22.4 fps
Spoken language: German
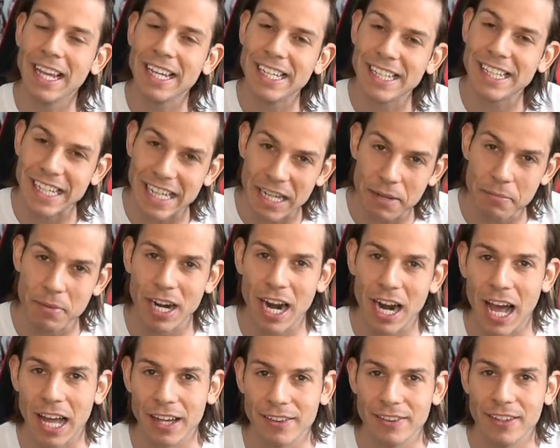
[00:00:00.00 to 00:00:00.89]
Ich nehme mal
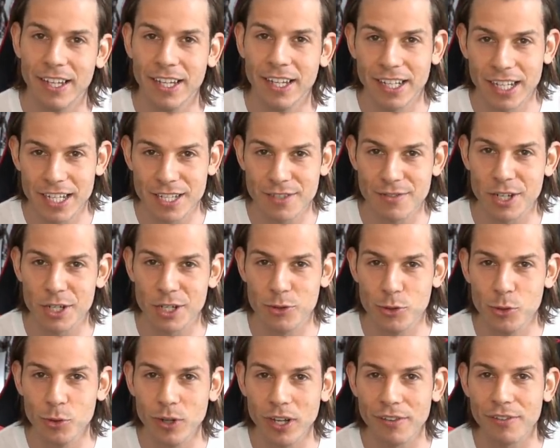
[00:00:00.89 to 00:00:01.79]
an, dass wir das
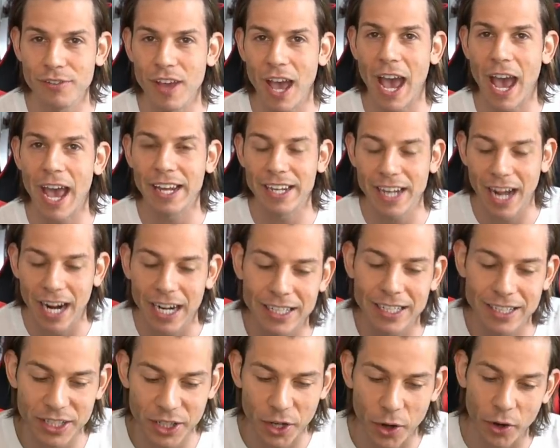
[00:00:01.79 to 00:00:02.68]
ungefähr
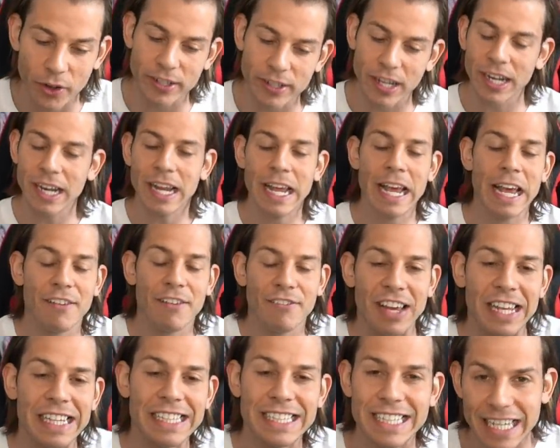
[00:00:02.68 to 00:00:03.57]
einhalten können.
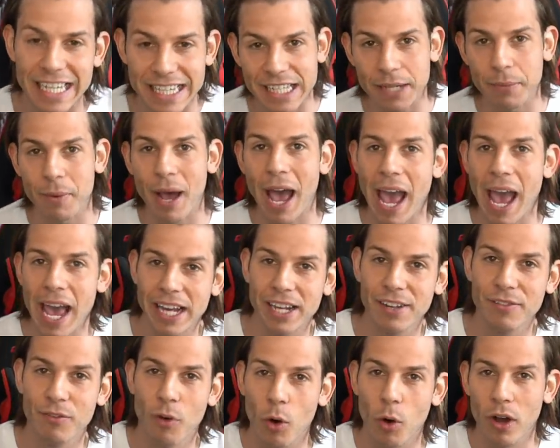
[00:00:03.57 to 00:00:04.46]
Wenn es jetzt aber
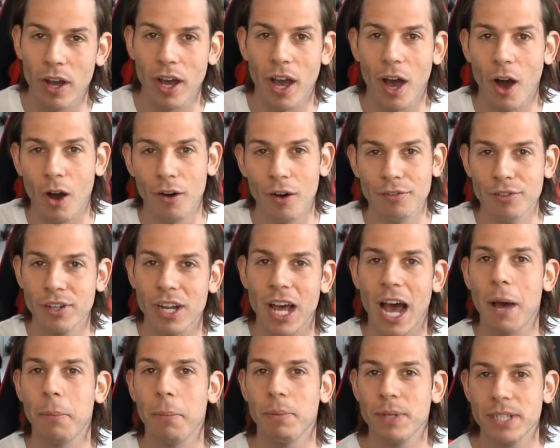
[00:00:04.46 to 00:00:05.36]
eine Woche auf
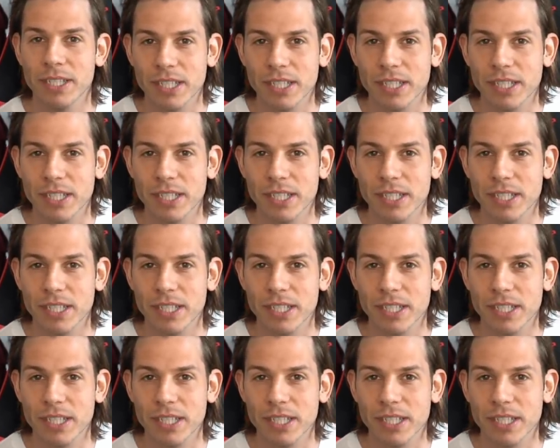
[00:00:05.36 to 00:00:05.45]
oder ab